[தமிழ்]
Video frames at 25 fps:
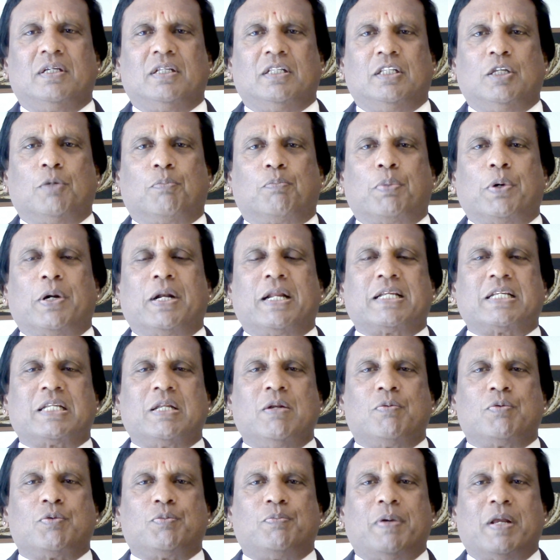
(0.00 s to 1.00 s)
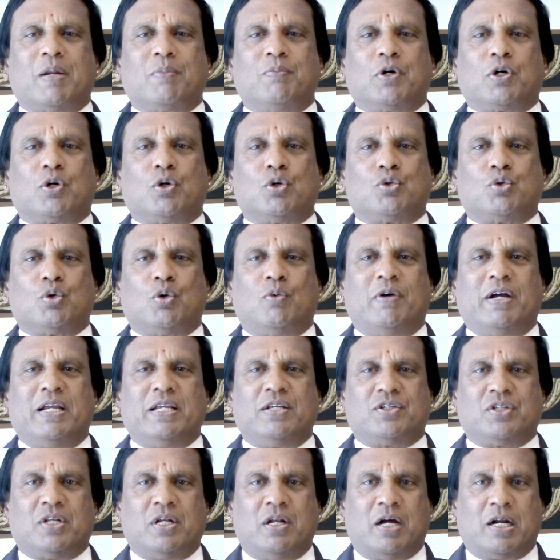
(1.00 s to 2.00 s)
the production of spermatozoa
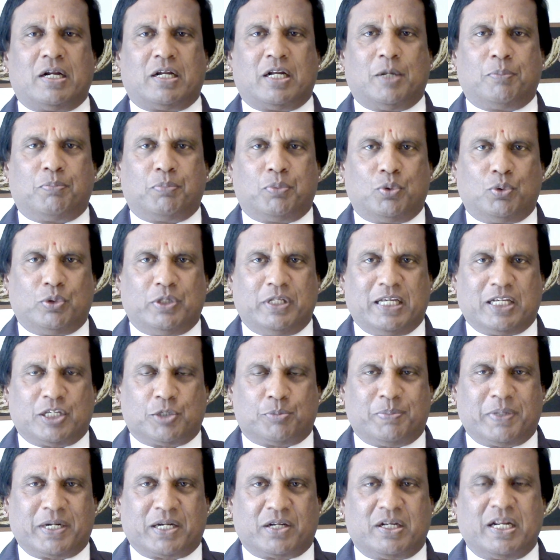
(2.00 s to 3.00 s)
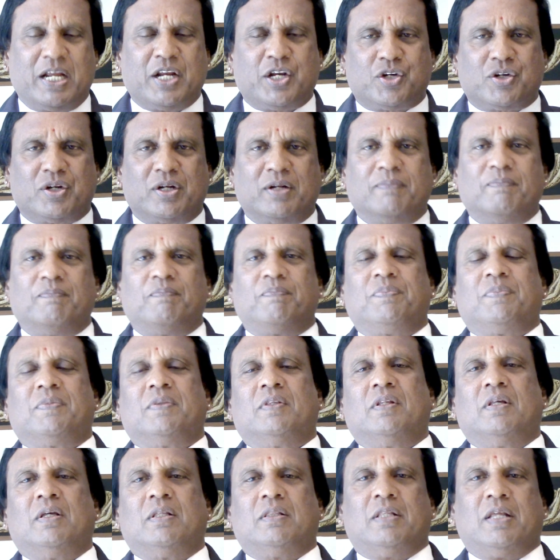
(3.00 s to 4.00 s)
is not up to the expectation.
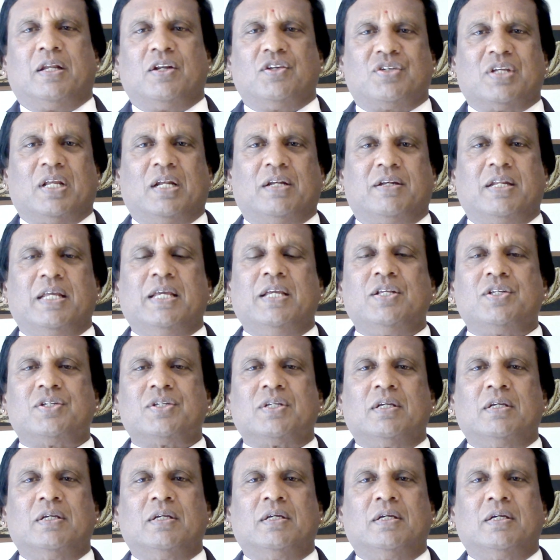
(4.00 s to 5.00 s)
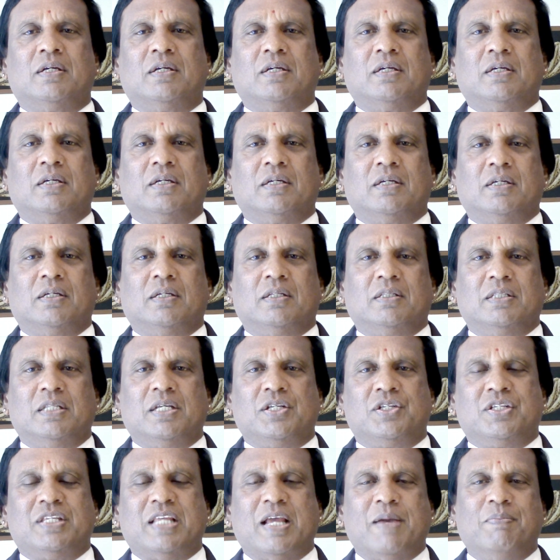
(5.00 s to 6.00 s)
The result is the
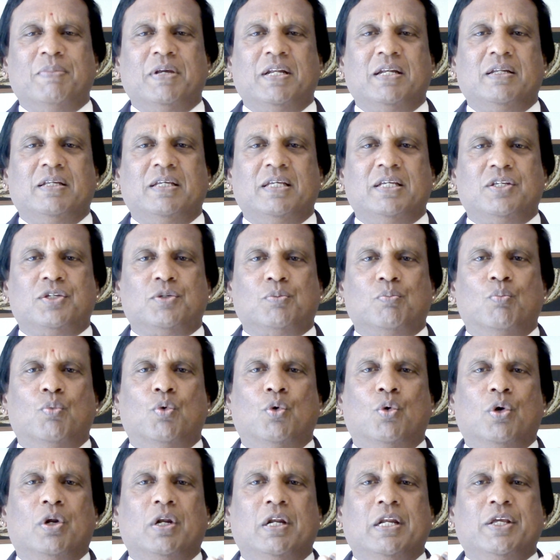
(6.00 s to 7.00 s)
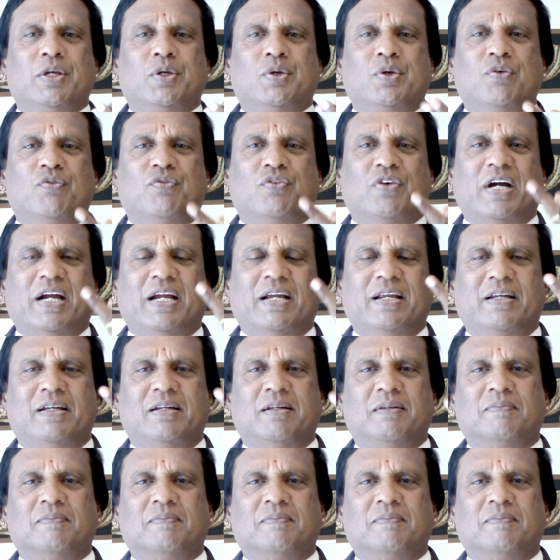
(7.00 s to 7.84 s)
semen is more liquefied.